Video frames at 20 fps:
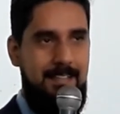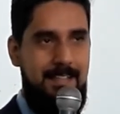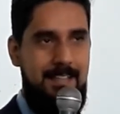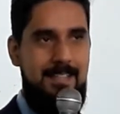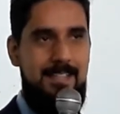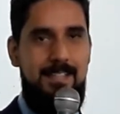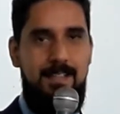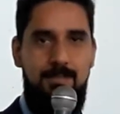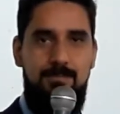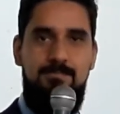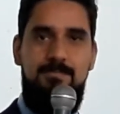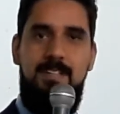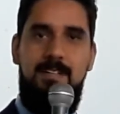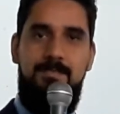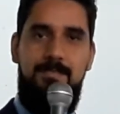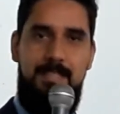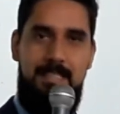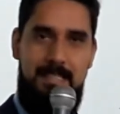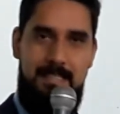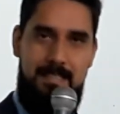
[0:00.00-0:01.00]
na segunda
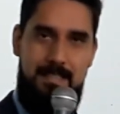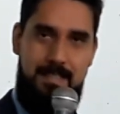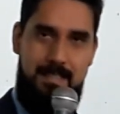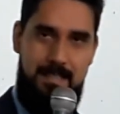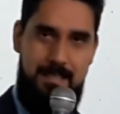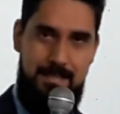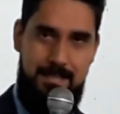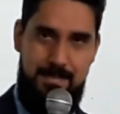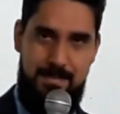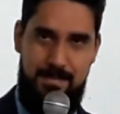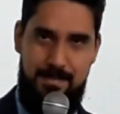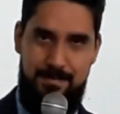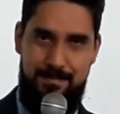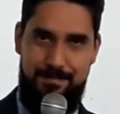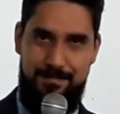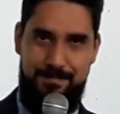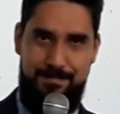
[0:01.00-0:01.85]
vinda de Cristo.